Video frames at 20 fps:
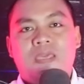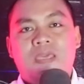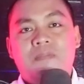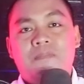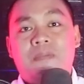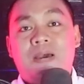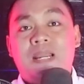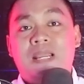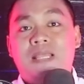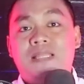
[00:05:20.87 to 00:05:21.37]
okay,
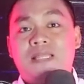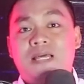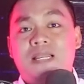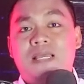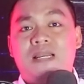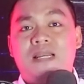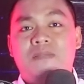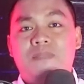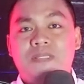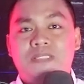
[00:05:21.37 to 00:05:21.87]
mari kita
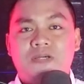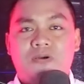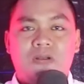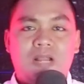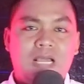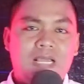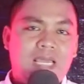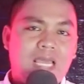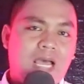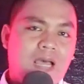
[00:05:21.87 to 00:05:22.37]
lihat lebih jauh
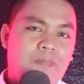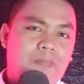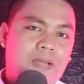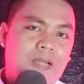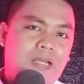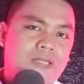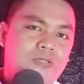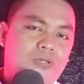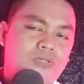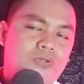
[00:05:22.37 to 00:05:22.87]
lagi
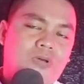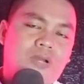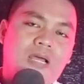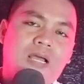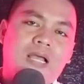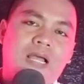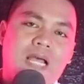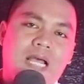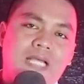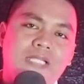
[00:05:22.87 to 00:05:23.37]
apakah
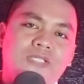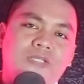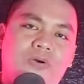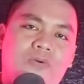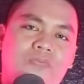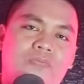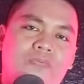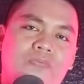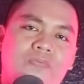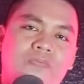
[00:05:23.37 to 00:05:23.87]
seseorang gak
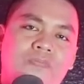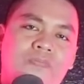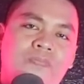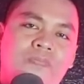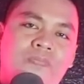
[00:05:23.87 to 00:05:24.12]
Azok